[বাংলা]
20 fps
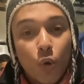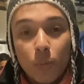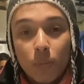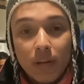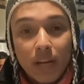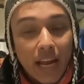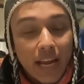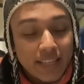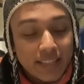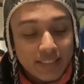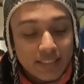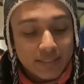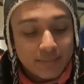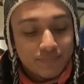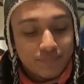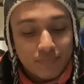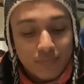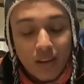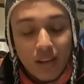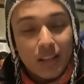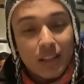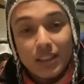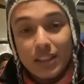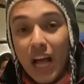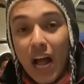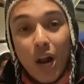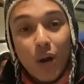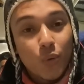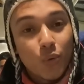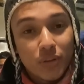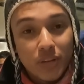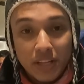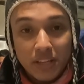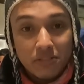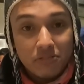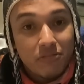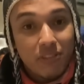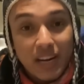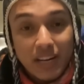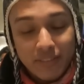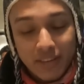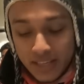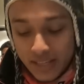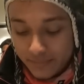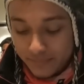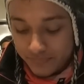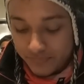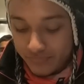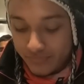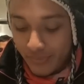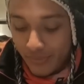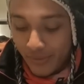খুব লাইট দারুণ খেতে ফাটাফাটি এইটা